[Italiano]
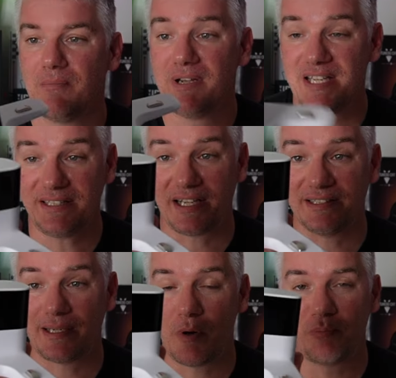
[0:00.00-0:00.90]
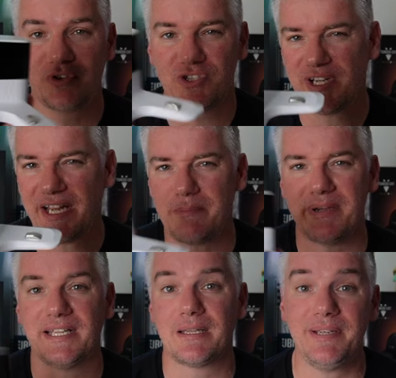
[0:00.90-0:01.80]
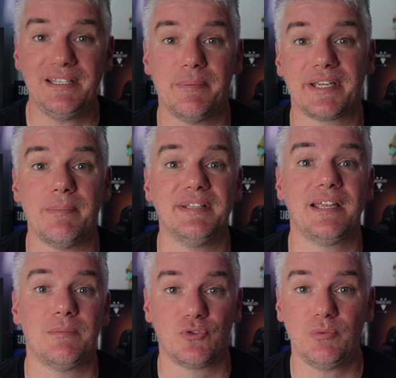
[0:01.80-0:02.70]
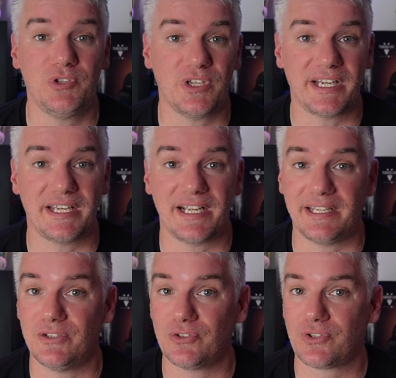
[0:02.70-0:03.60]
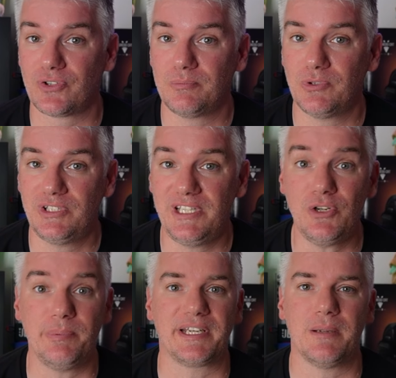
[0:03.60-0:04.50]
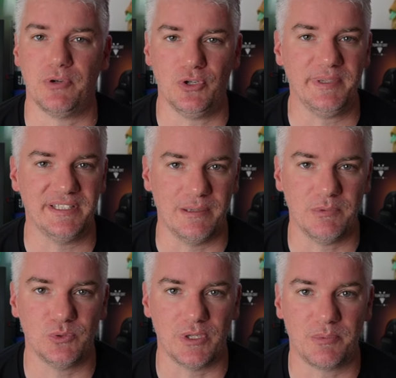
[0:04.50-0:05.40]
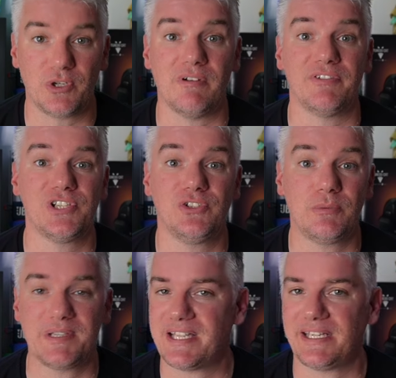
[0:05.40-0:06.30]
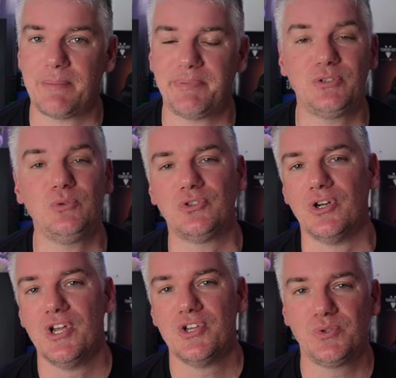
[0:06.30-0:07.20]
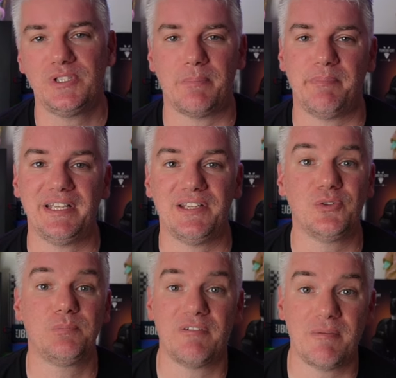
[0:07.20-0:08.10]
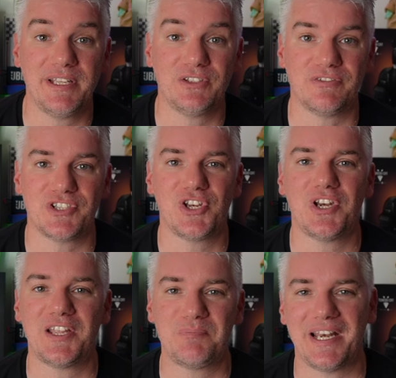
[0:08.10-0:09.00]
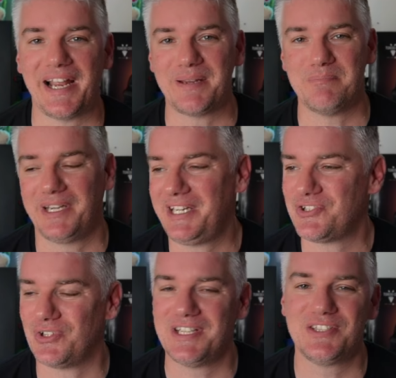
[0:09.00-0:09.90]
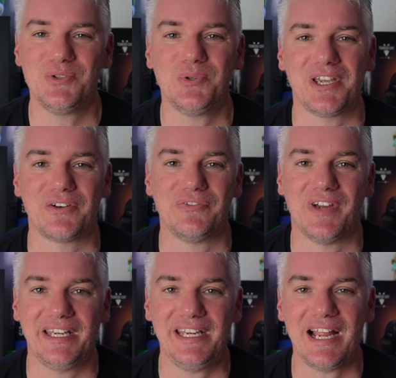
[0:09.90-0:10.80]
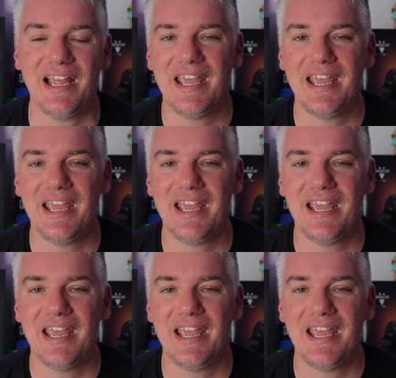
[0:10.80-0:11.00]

basetta che andremo a posizionare immediatamente perché metteremo subito a ricaricare il nostro robottino perché poi lo metteremo ad ora prova facendolo passare dappertutto sui tappeti, sul pavimento facendogli aspirare briciole, zucchero, farina